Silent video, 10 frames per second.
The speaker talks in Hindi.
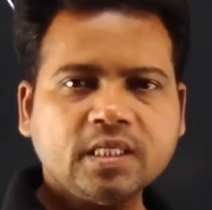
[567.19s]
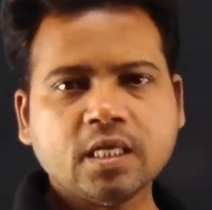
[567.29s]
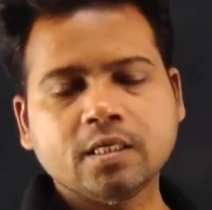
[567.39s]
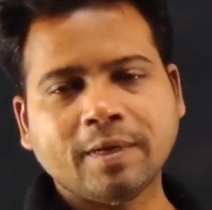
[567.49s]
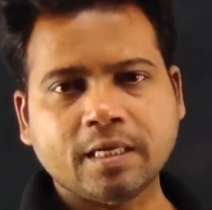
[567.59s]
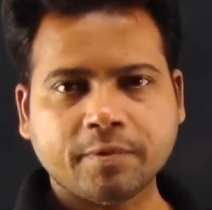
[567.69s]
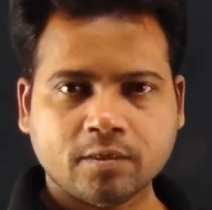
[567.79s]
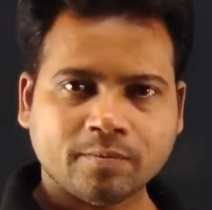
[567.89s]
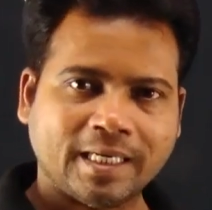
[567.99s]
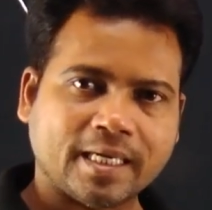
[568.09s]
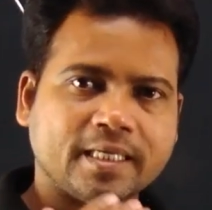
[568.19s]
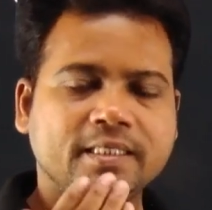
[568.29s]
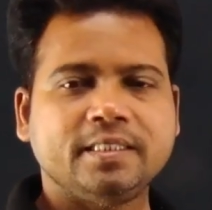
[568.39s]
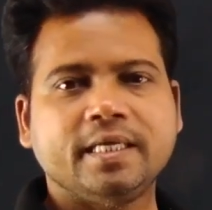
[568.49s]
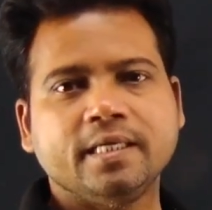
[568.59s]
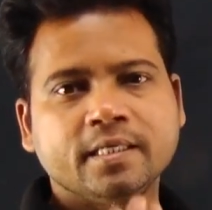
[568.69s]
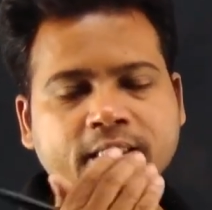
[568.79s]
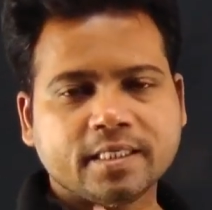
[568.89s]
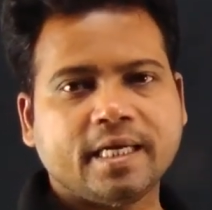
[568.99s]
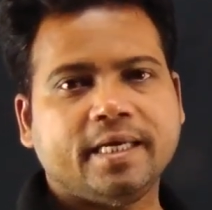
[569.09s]
हिमालय पर्वतमाला का ही ये
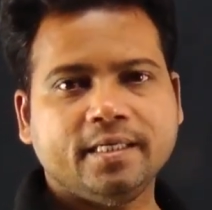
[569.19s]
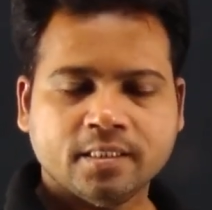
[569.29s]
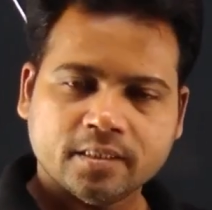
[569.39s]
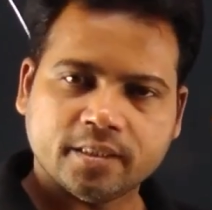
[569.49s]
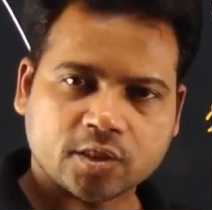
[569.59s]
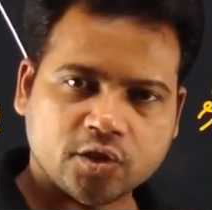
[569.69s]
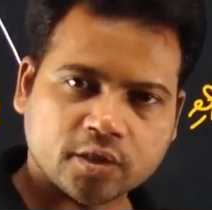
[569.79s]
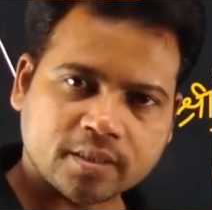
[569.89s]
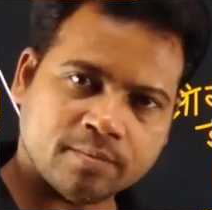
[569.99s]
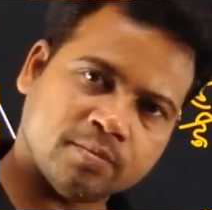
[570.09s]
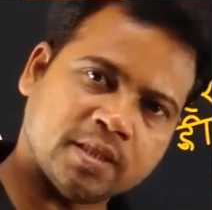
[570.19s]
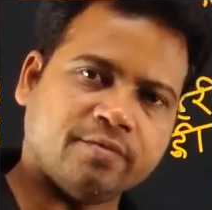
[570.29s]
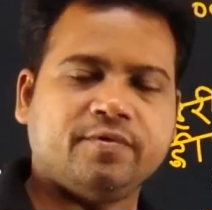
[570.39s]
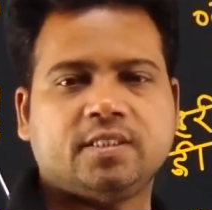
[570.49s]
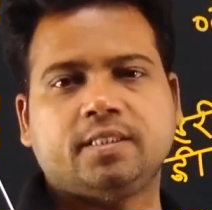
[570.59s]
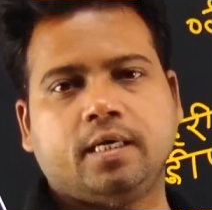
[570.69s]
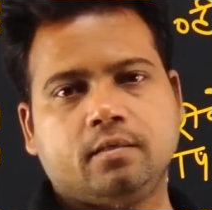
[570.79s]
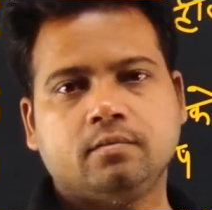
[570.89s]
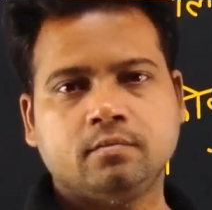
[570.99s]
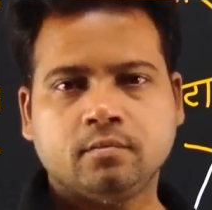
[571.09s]
क्या है दक्षिणतम विस्तार
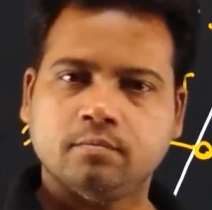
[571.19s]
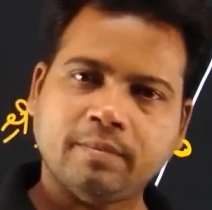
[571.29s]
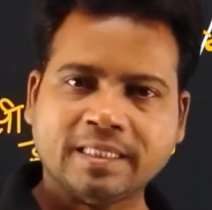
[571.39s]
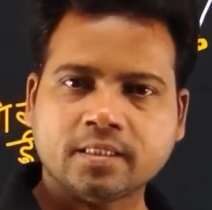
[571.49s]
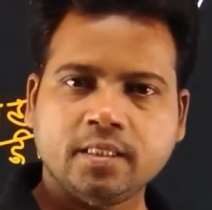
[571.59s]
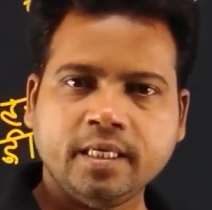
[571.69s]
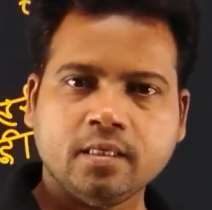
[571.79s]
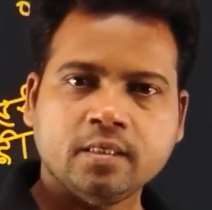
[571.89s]
बात क्लियर